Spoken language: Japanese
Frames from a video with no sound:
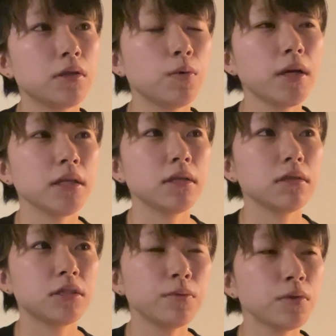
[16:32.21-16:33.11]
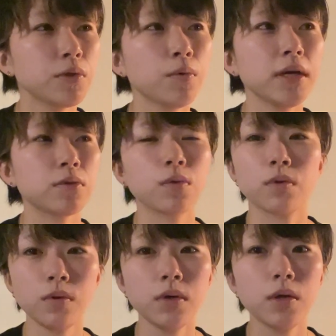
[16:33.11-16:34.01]
弱い自分の弱いとこ
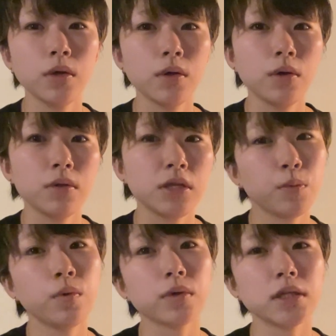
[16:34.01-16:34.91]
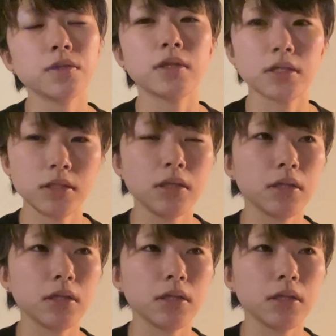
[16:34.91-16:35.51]
ろにも気づいたし